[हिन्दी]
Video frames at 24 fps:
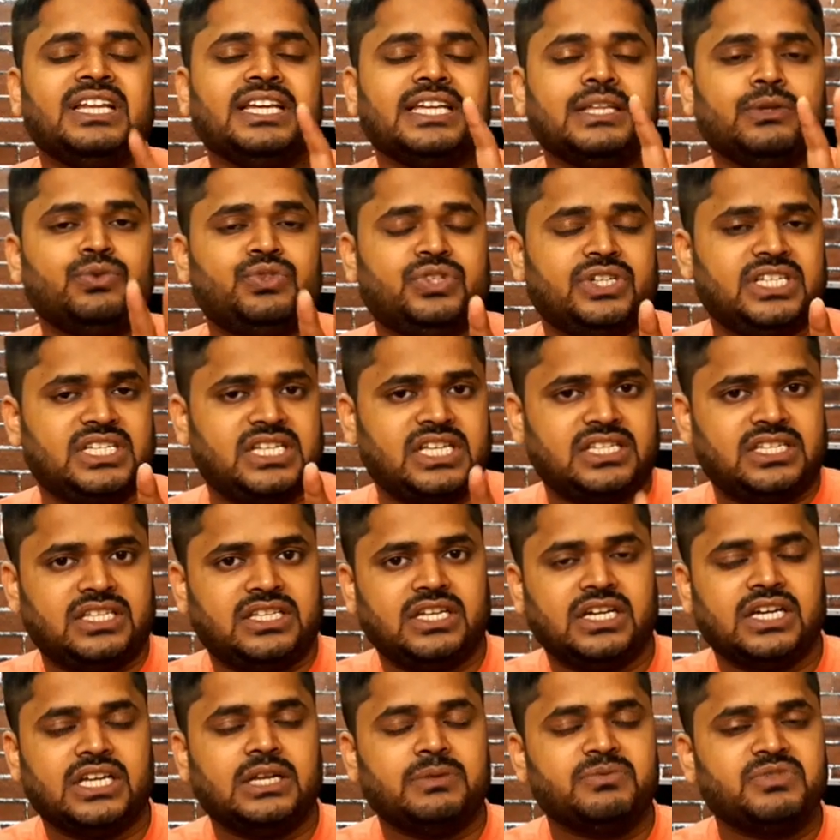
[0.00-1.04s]
लेकिन उसी के साथ
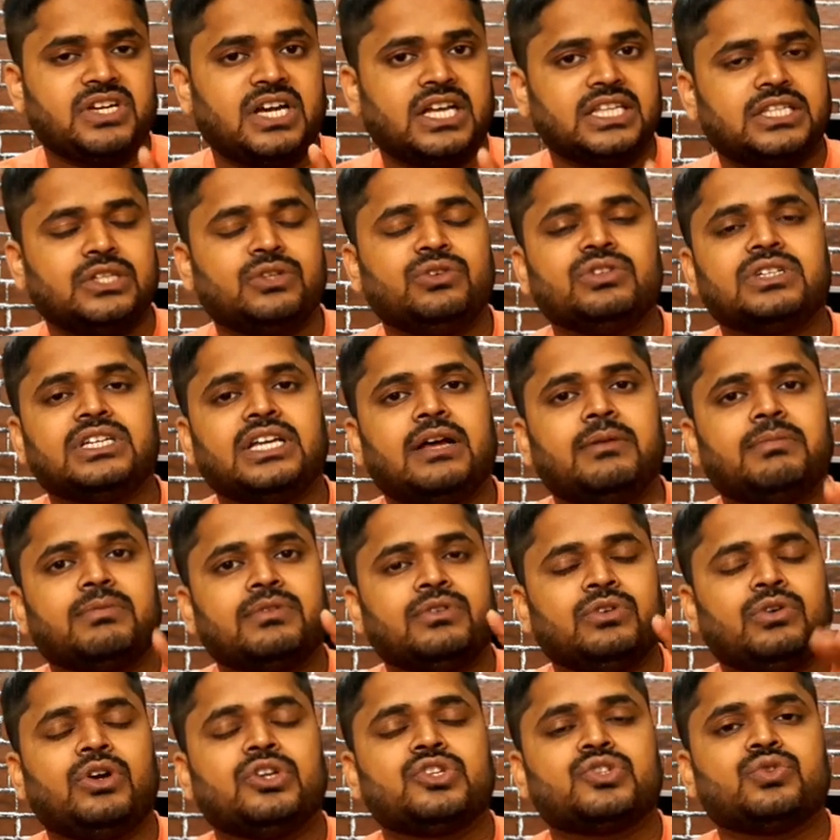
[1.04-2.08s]
साथ अगर आप चाहते हो कि आप
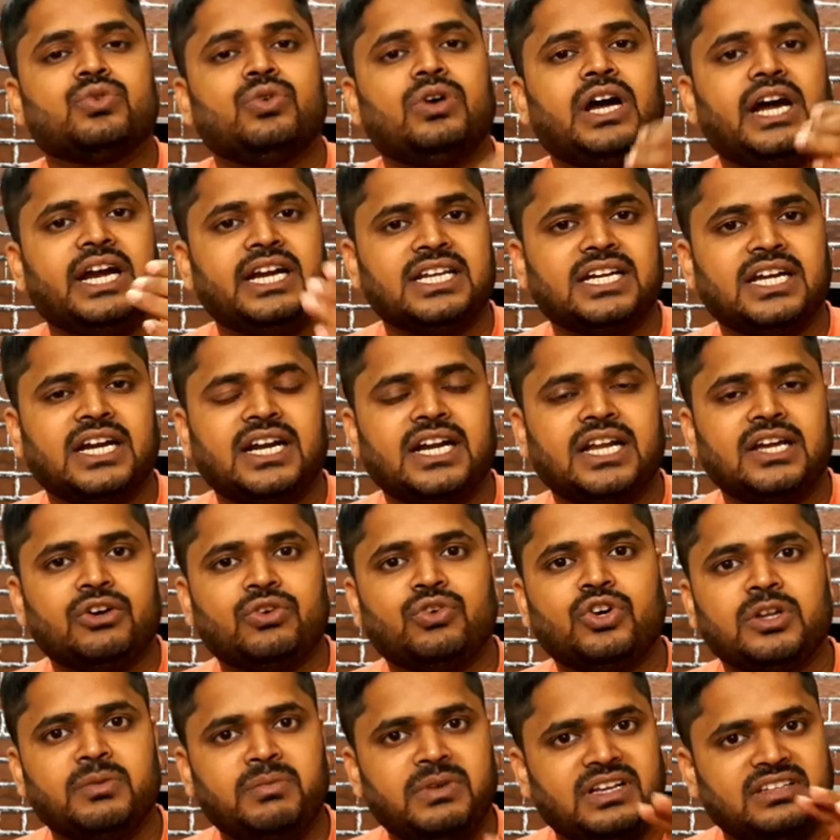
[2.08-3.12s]
नॉच को हाइड करना
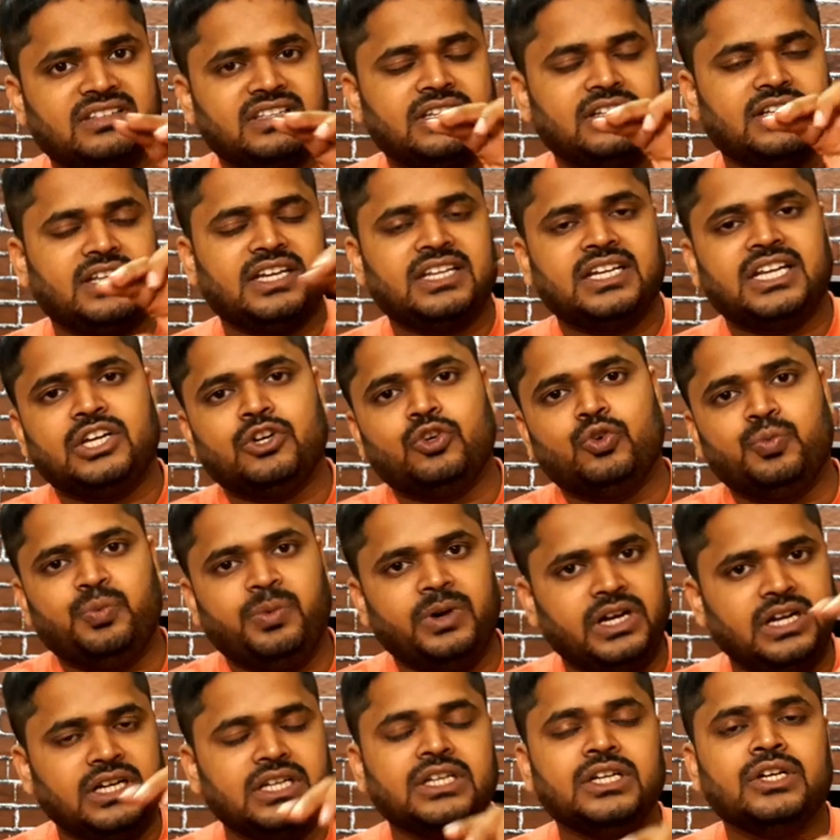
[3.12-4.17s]
नोटिफिकेशन देखना है
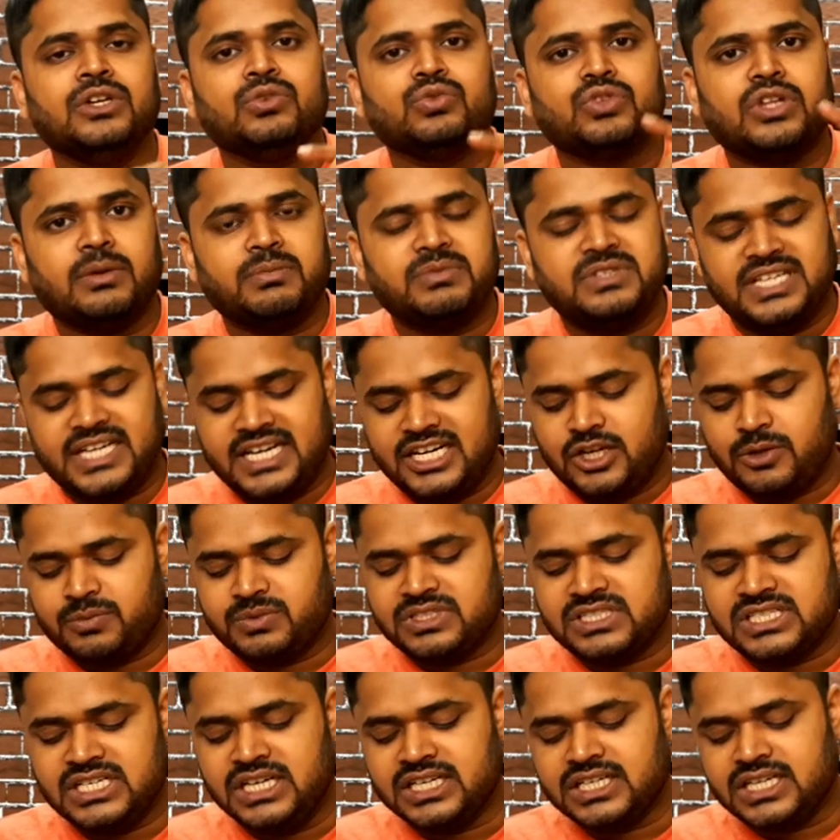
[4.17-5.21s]
ऊपर तो आप सेकेंड
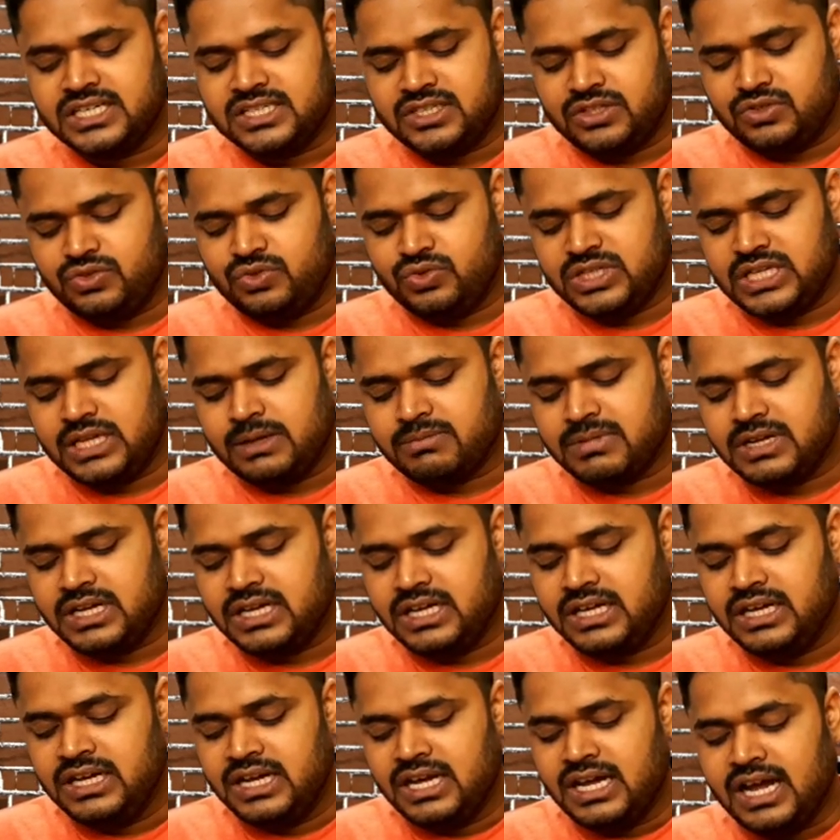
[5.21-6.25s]
ऑप्शन सिलेक्ट कर सकते हो जो कि
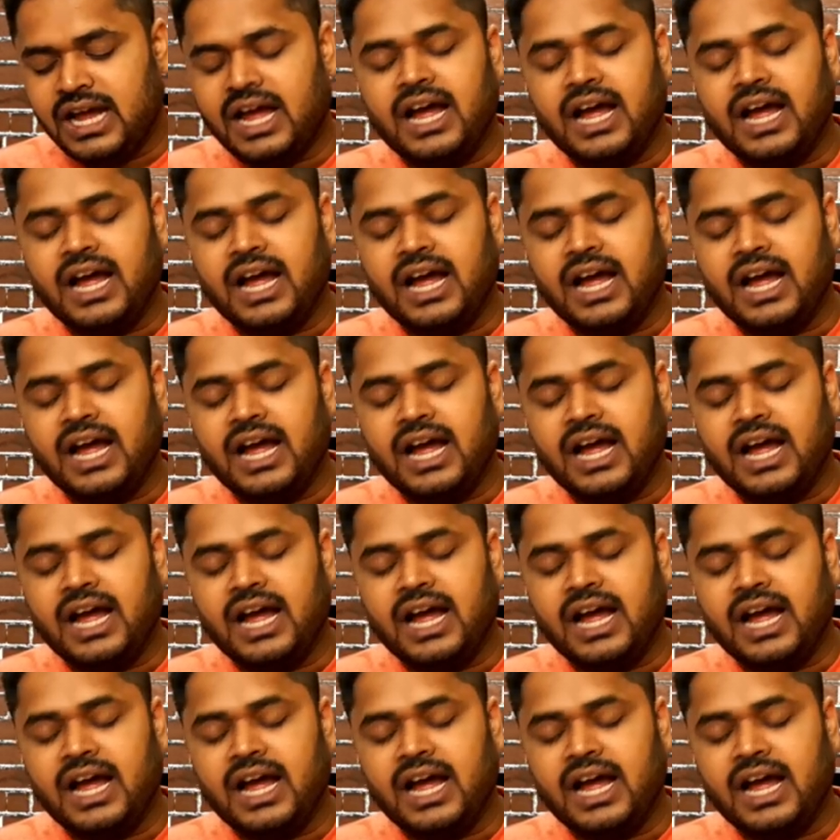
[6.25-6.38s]
आपका है